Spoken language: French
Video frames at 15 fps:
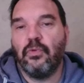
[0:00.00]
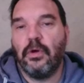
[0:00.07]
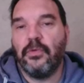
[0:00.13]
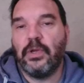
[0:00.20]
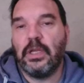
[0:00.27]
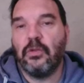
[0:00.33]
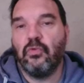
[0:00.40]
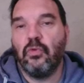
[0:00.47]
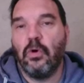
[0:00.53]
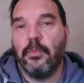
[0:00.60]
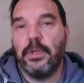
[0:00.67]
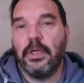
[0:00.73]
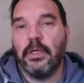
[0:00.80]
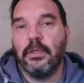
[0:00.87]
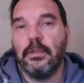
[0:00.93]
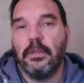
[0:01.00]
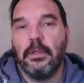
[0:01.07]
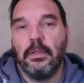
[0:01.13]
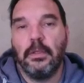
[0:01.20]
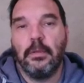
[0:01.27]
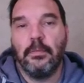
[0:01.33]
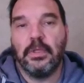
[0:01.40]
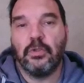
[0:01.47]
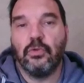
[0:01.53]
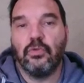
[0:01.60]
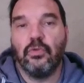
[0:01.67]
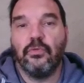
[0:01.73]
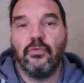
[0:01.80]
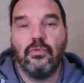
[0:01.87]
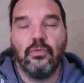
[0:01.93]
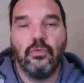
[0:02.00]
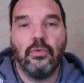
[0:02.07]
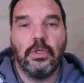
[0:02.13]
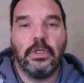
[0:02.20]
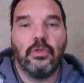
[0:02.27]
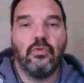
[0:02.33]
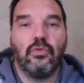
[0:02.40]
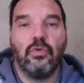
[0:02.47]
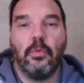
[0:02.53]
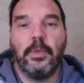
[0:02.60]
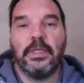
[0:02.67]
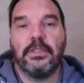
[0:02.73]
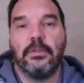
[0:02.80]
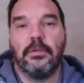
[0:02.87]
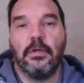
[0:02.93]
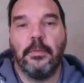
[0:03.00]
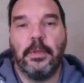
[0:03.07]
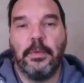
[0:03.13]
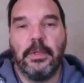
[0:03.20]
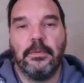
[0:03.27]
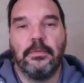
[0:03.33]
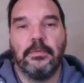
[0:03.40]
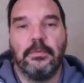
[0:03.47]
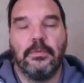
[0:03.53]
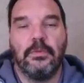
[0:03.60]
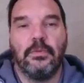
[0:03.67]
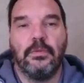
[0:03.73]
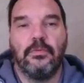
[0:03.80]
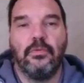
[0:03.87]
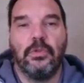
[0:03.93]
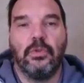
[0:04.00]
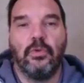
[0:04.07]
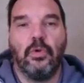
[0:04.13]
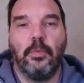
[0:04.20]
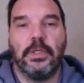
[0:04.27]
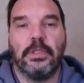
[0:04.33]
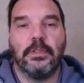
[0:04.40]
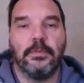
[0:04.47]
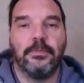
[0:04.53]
avec la tour en B1, parce que ce fou est toujours présent quand même, hein. ce fou est toujours présent.